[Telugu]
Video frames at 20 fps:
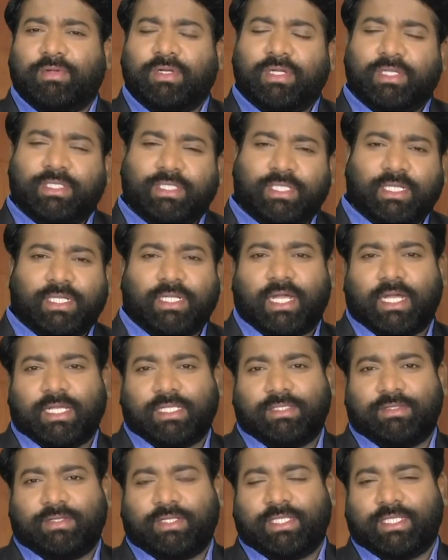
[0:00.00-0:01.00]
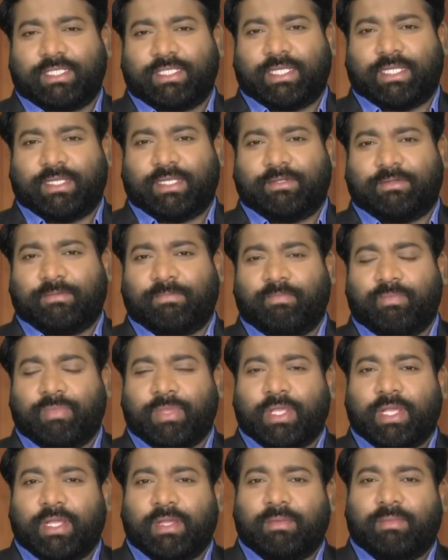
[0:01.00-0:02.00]
ఉన్నతంగా ఆశీర్వదించాడు
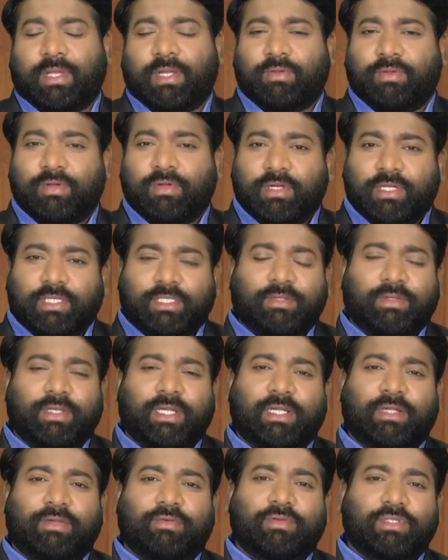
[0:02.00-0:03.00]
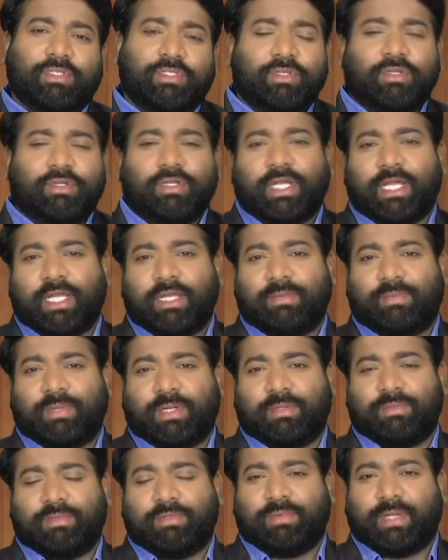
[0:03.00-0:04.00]
మరి ఉన్నతమైనటువంటి ఉద్యోగాన్ని
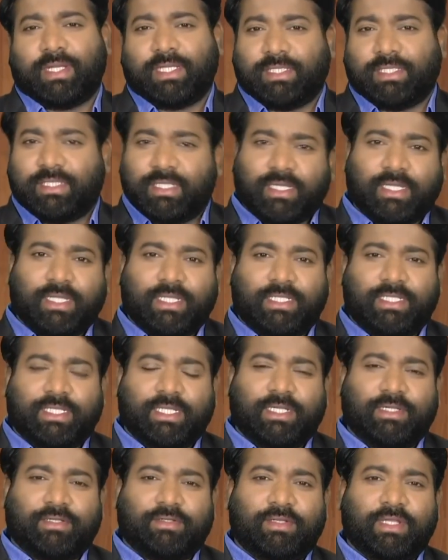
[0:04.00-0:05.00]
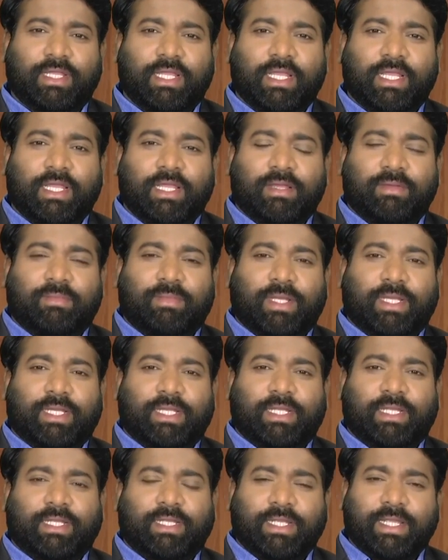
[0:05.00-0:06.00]
ప్రభు మా ఇద్దరికి ఇచ్చాడు
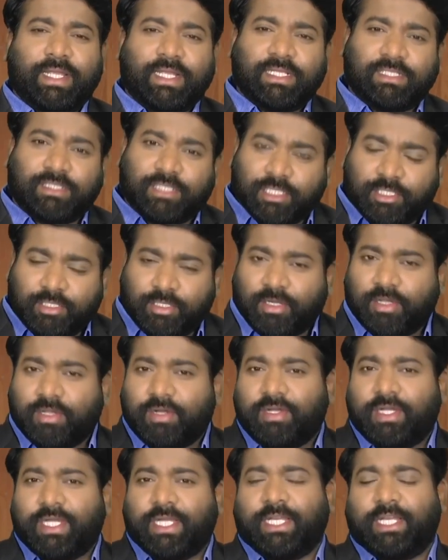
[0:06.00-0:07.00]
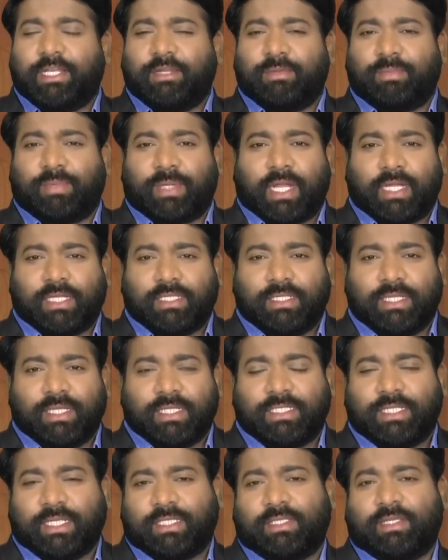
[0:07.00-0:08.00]
మరి ఏ స్థితిలో నుండి నేను ప్రార్థనా
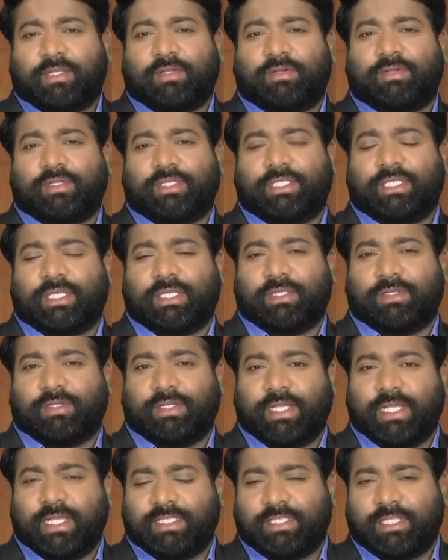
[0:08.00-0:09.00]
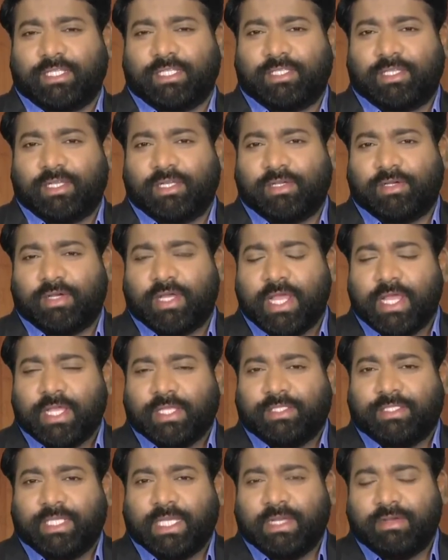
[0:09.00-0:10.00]
శక్తిలోకి వచ్చానో ఏ స్థితిలో
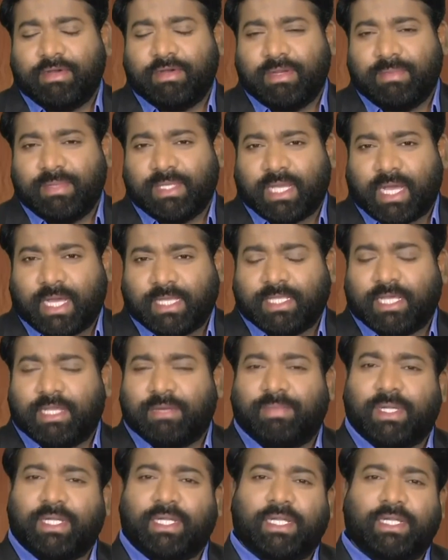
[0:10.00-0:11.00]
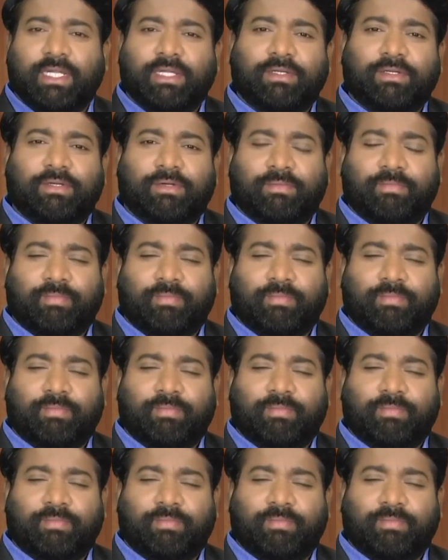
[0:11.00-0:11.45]
దేవుడి మీద ఆధారపడ్డానో